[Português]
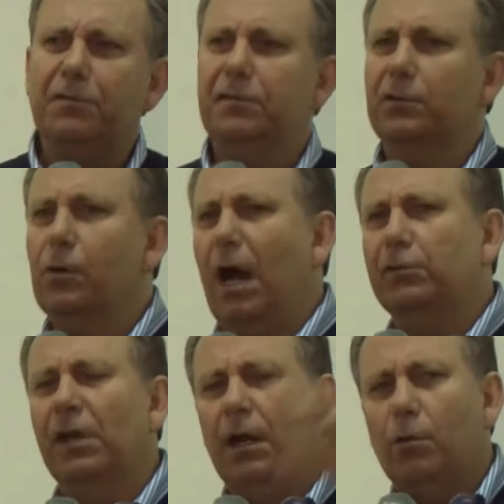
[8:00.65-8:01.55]
vivendo um
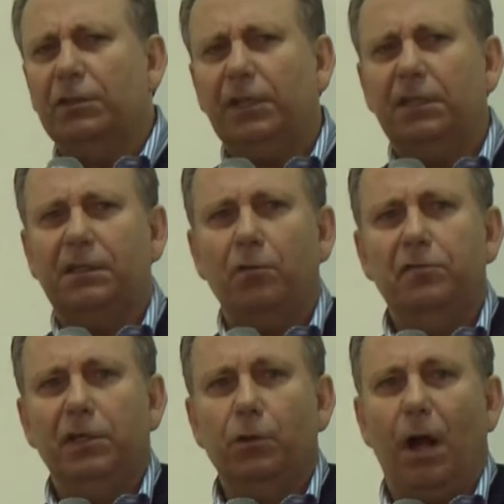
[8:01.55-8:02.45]
caos. Quantos aqui estão
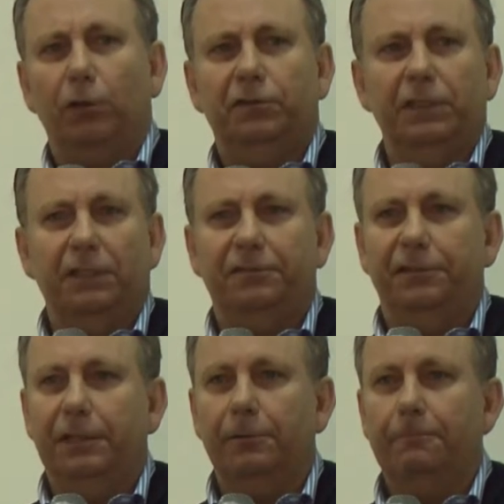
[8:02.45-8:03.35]
vivendo um caos
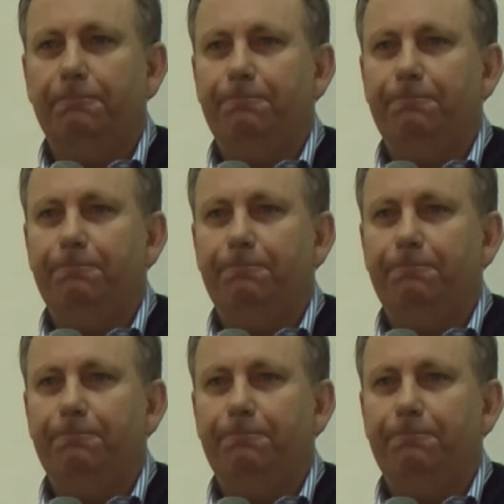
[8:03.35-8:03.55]
financeiro?